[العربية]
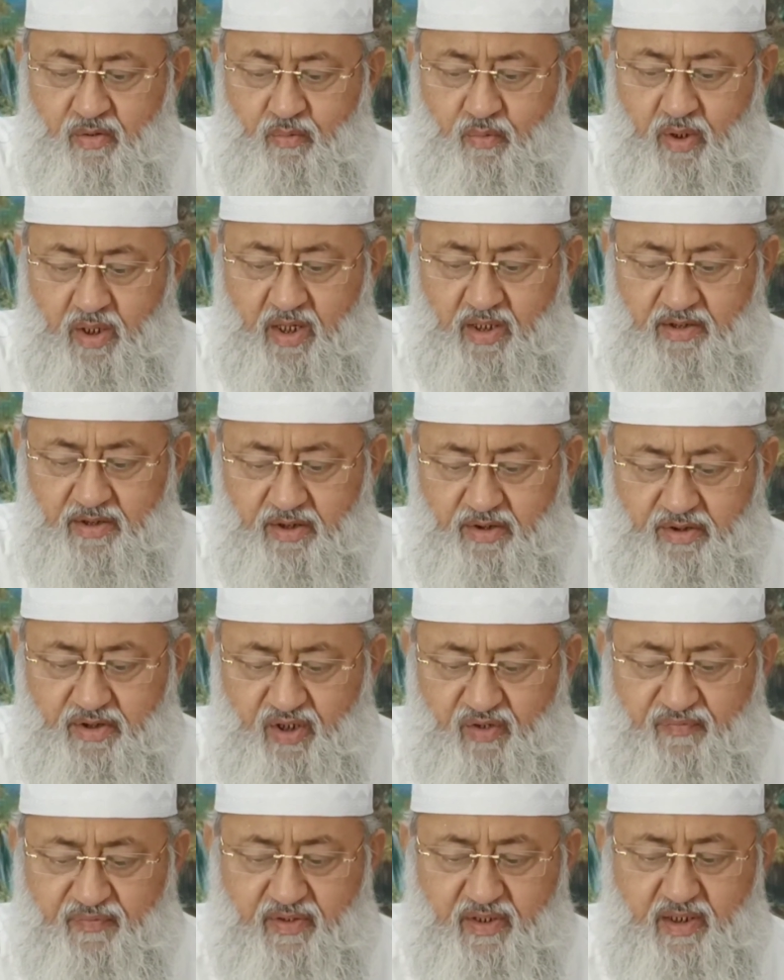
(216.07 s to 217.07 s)
وقد
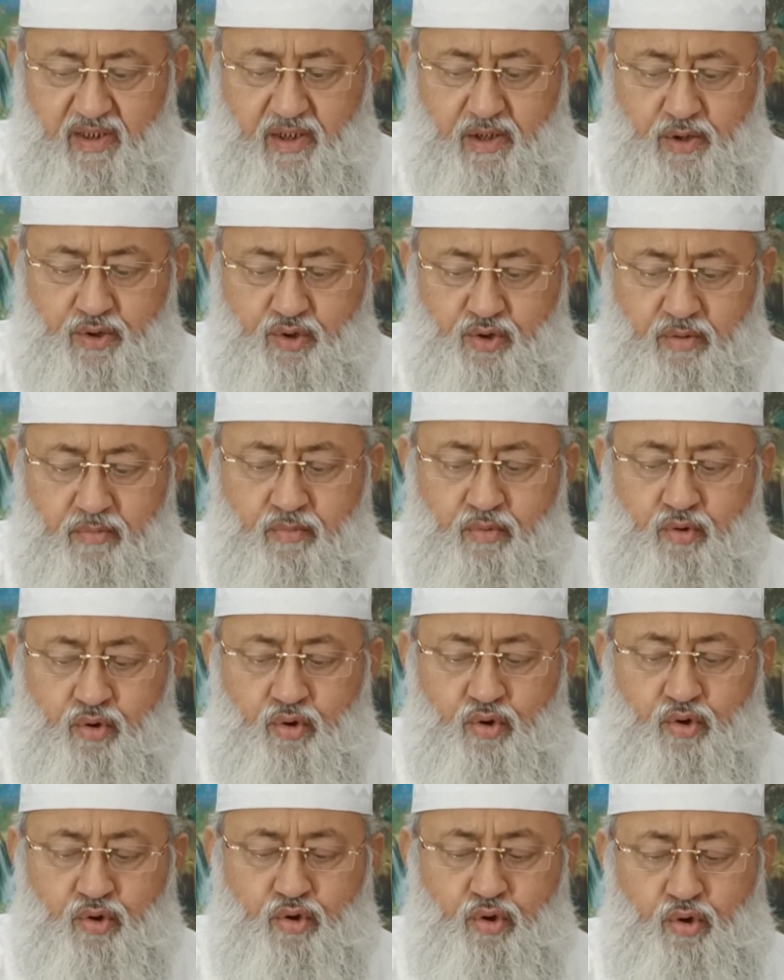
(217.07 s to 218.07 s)
اتفق
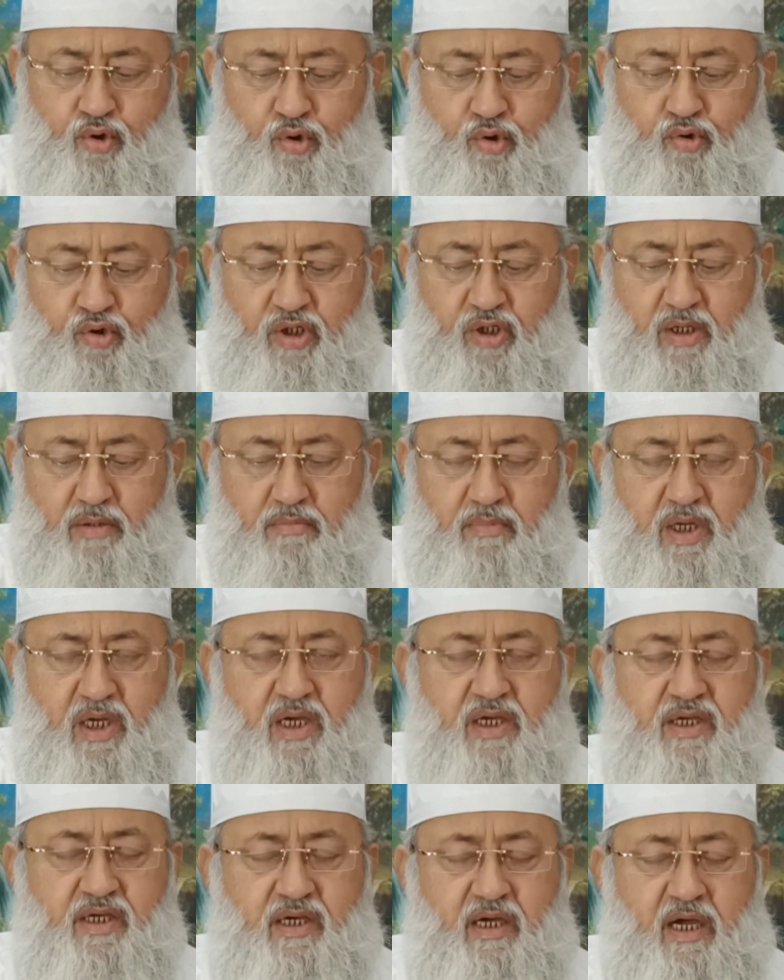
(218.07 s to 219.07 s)
جمهور
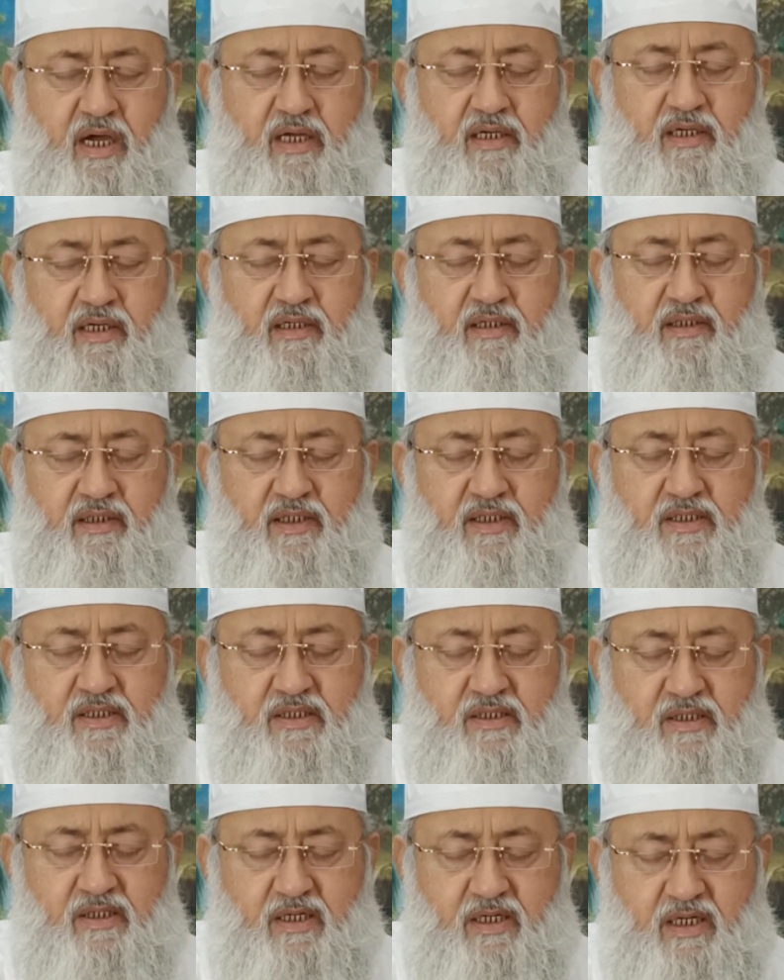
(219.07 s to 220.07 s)
العلماء على
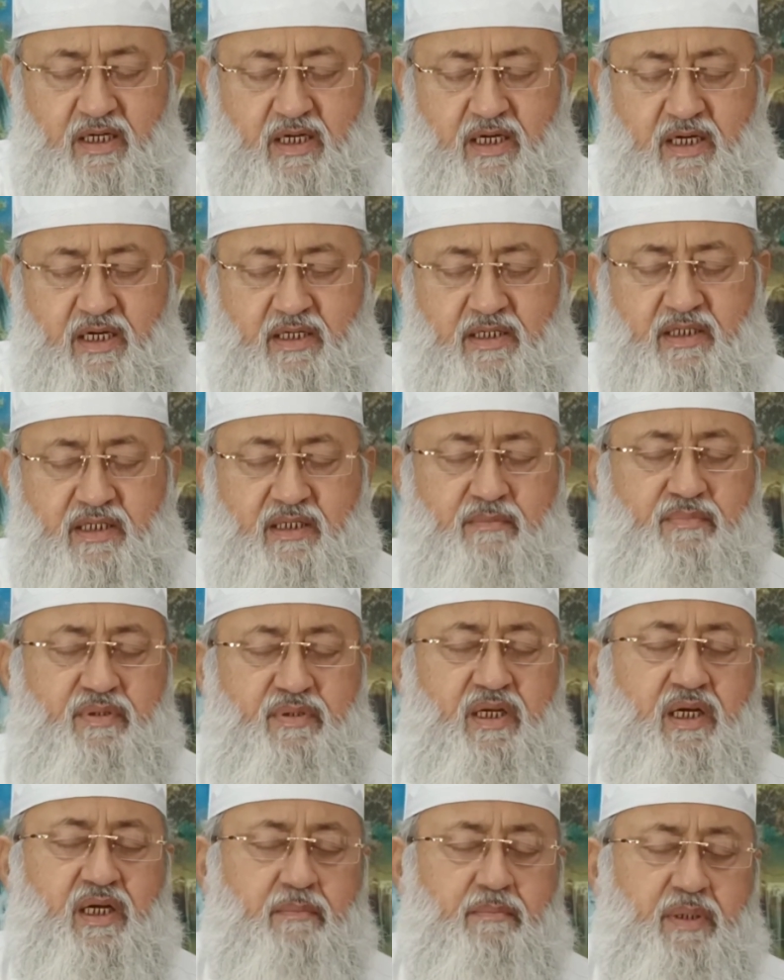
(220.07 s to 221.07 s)
الإصرار
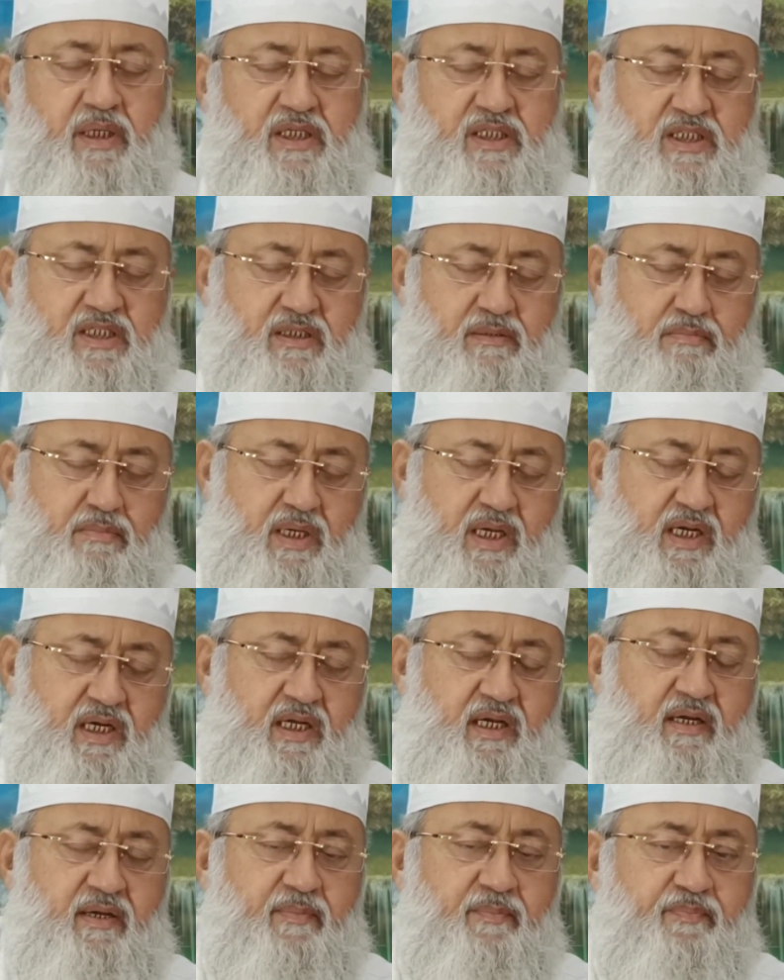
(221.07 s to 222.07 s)

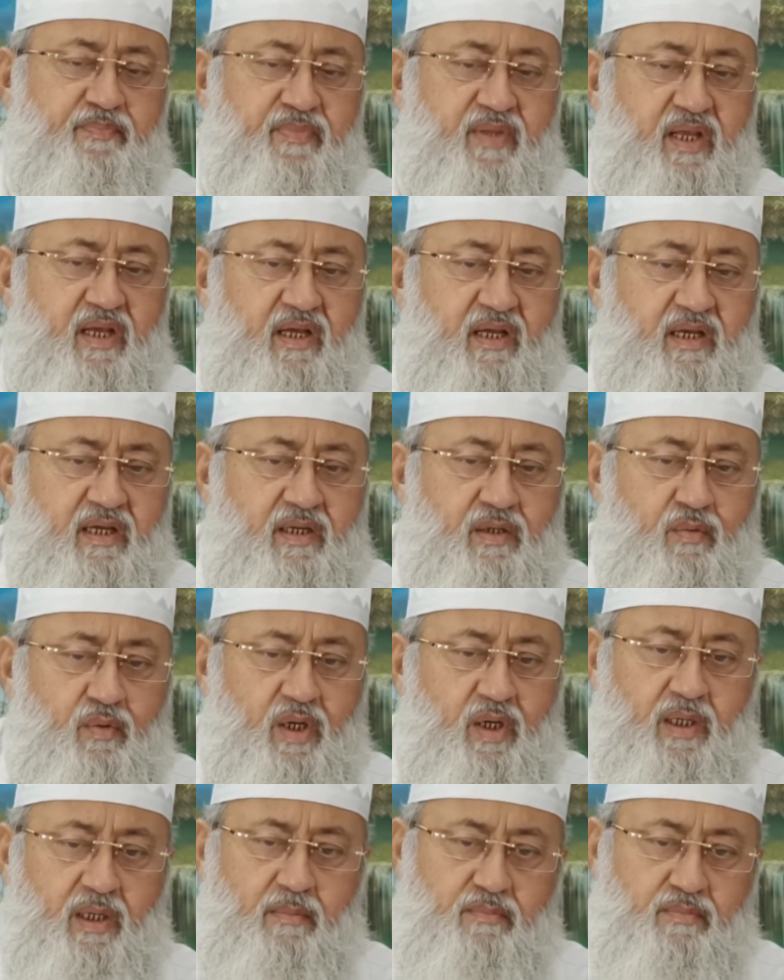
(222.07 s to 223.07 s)
بالبسملة
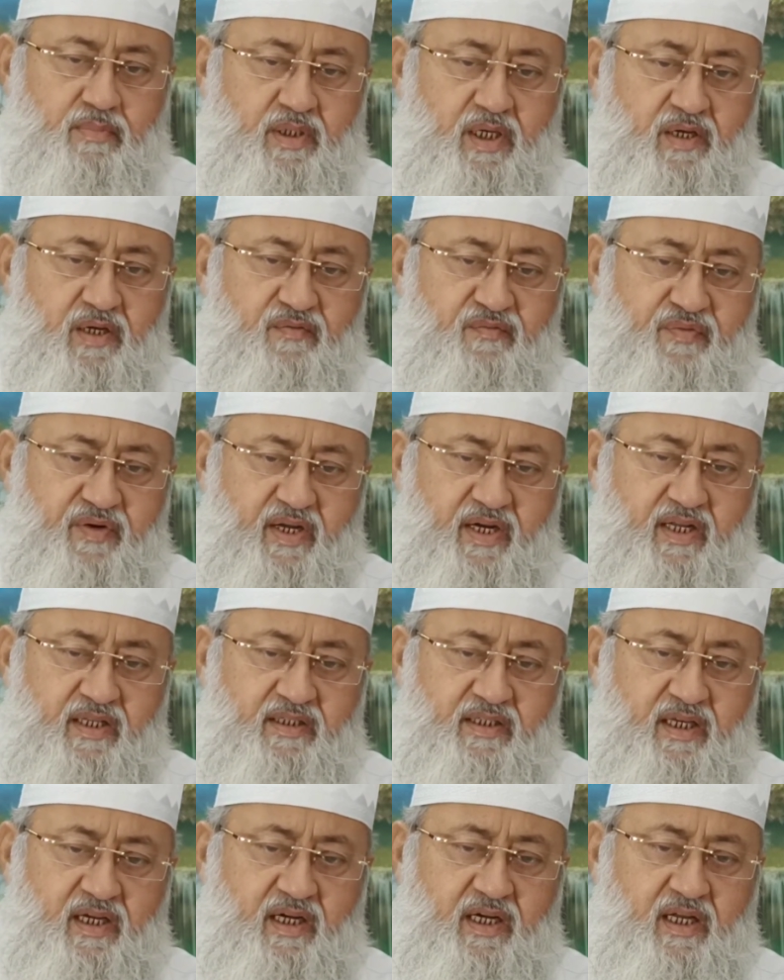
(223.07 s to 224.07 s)
ولم
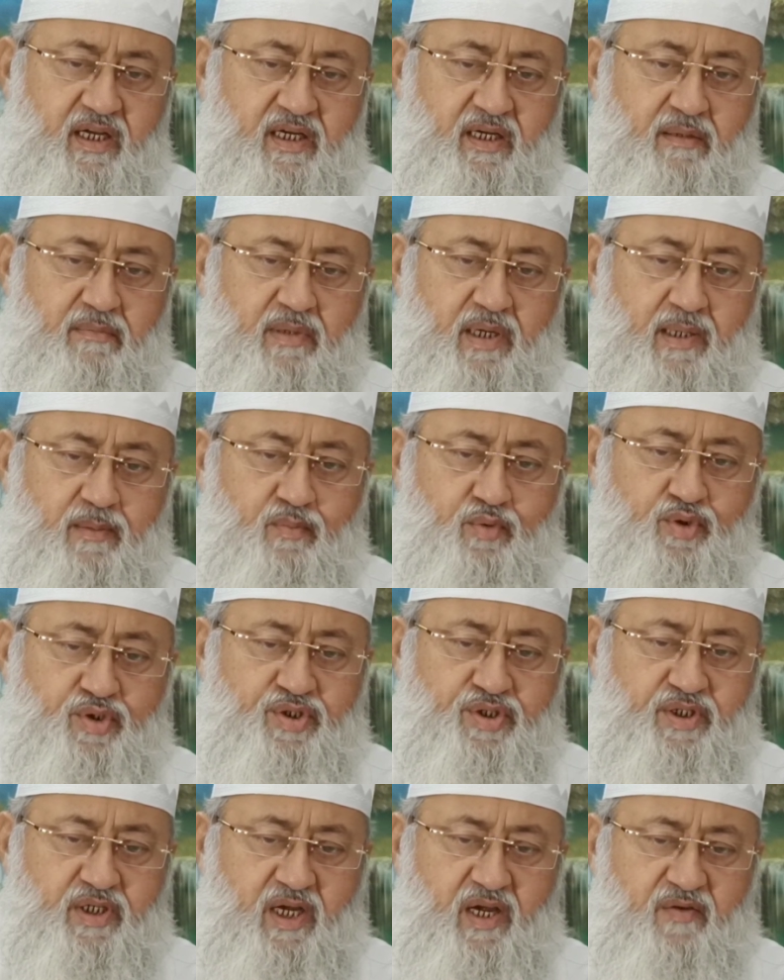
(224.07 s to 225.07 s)
ينفرد إلا الإمام
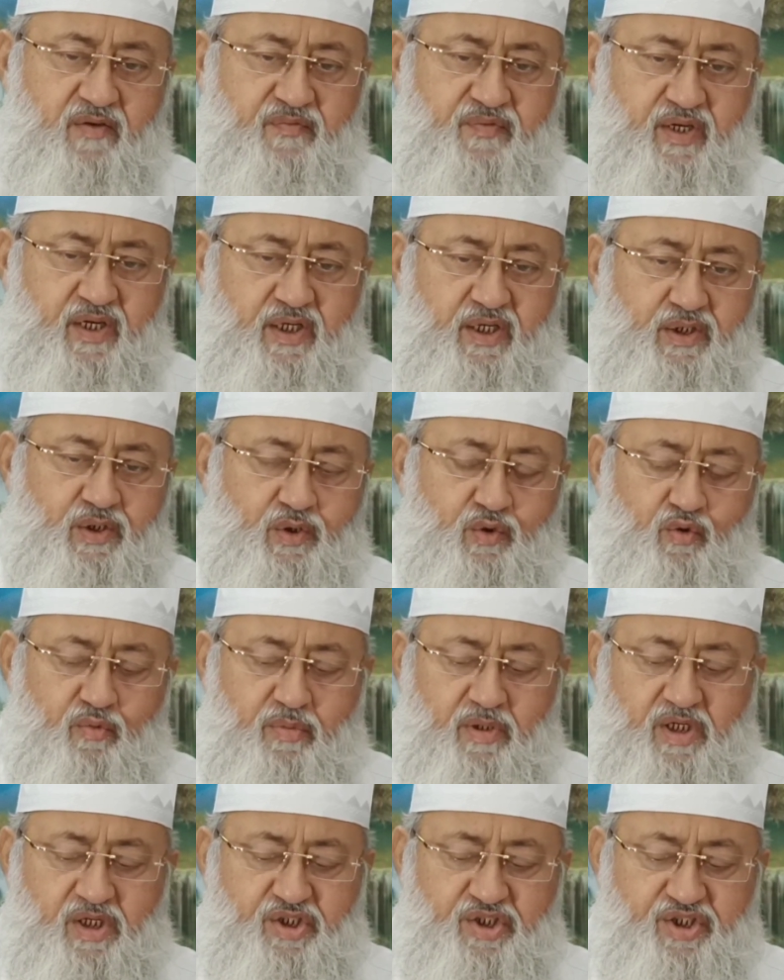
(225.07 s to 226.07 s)
الشافعي
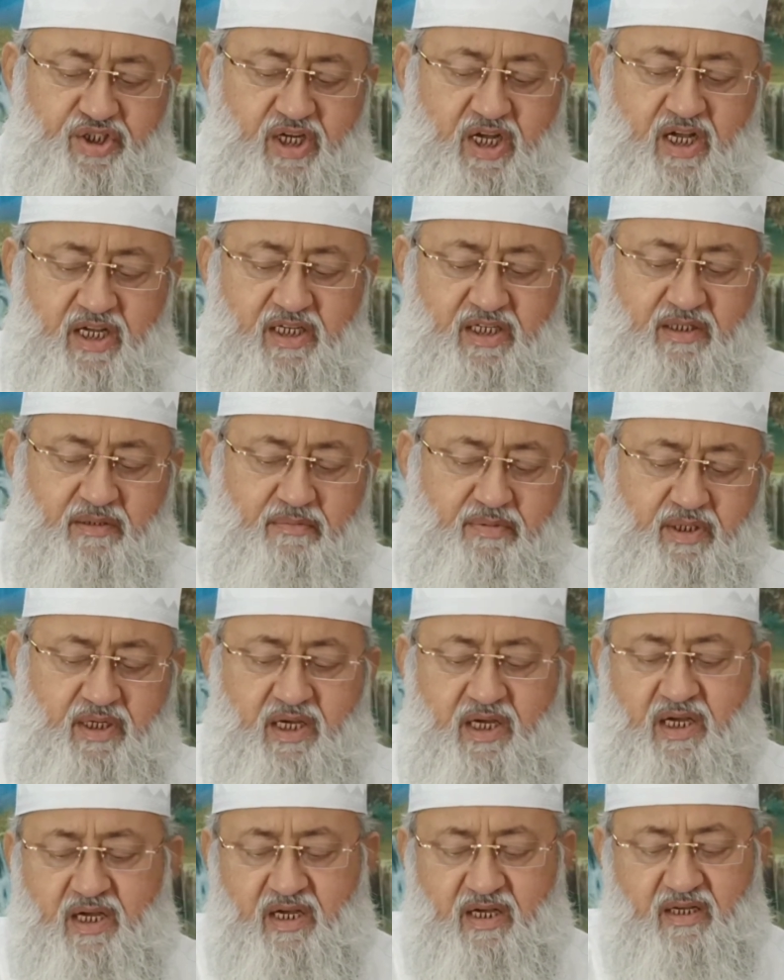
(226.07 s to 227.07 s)
بالجهر
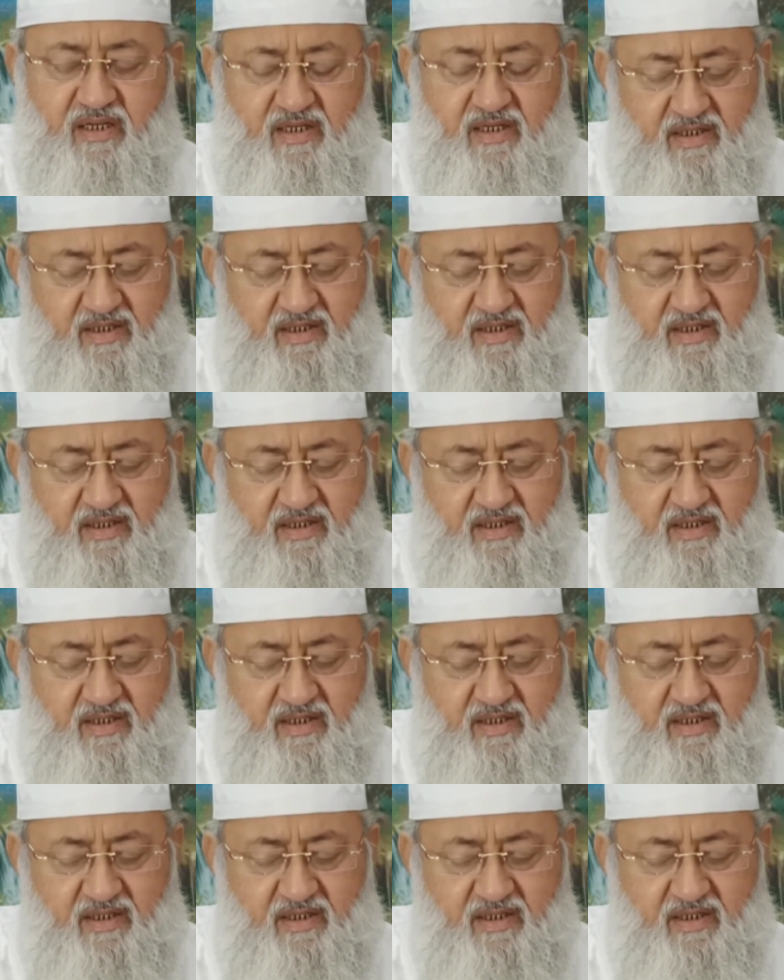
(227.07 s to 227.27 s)
بها